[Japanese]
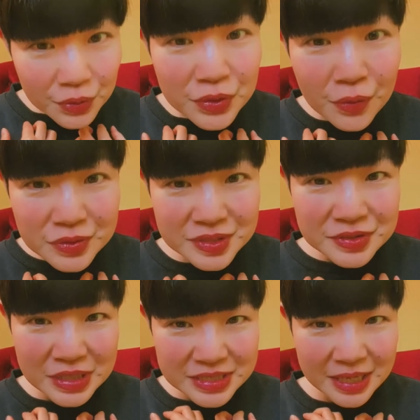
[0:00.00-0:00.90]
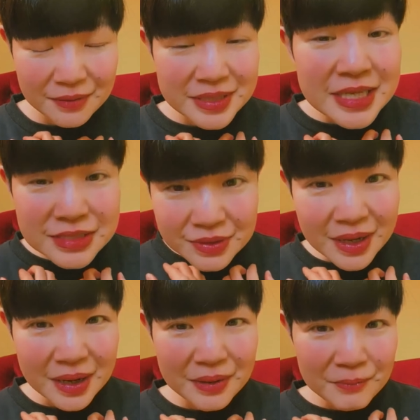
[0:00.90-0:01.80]
私は、もう、し
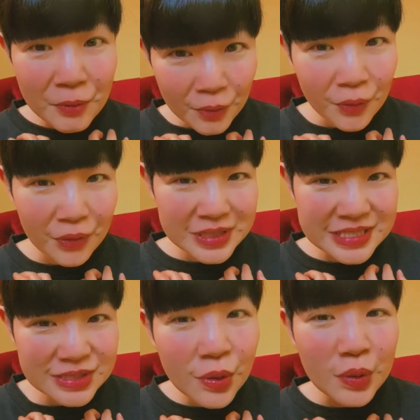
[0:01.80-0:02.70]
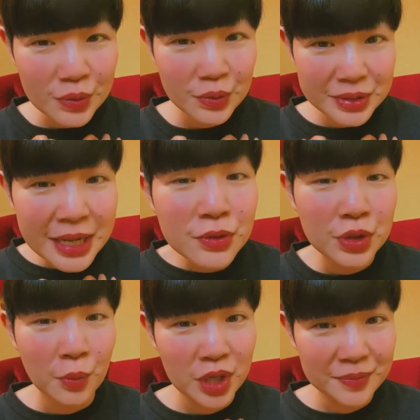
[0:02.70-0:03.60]
つこく何度でも言います。やって
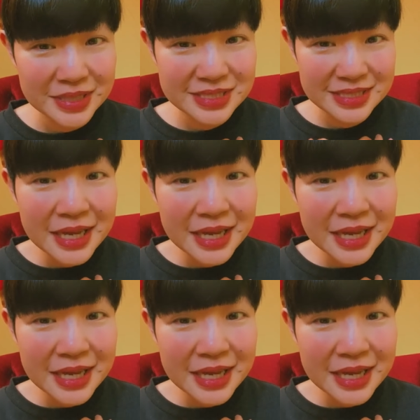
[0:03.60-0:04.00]
ください。